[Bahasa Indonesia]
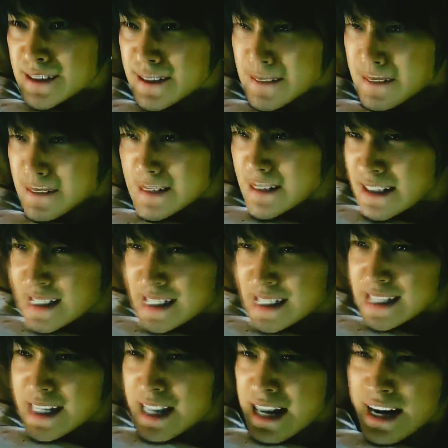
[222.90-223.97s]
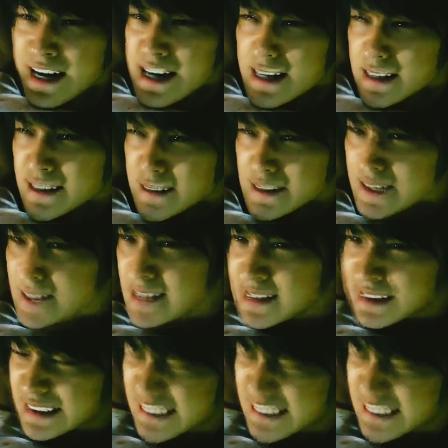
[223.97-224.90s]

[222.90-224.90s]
Pelaku pun lanjut menodongkan